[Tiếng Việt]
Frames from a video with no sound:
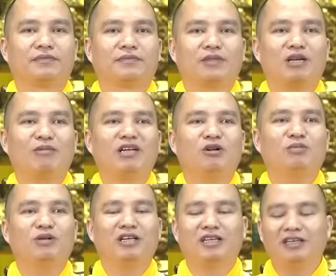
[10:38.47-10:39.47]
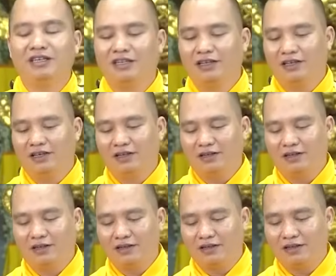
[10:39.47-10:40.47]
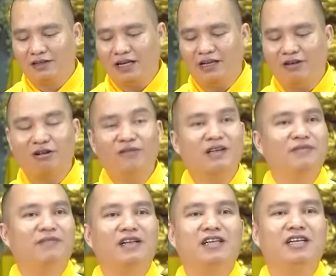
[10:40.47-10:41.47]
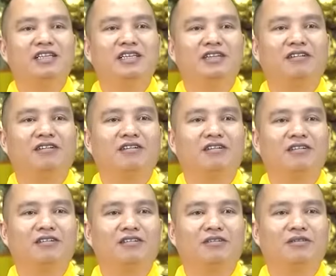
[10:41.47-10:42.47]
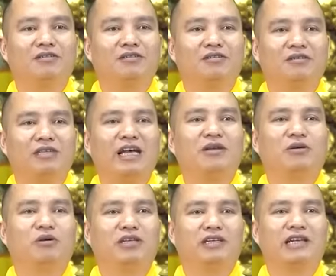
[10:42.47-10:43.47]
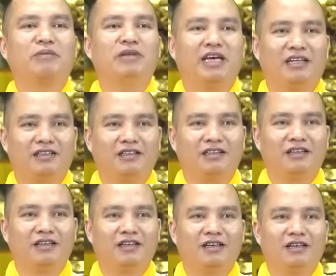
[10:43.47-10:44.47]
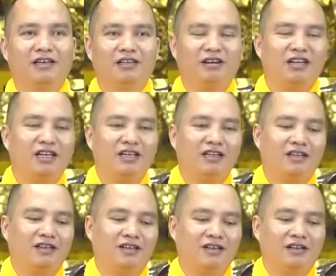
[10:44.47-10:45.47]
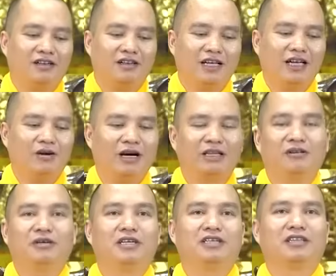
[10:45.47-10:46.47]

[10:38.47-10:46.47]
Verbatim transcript: Thế bắt đầu mới thấy nó có cái vấn đề gì nó thay đổi đặc biệt. Cho nên lên hỏi tôi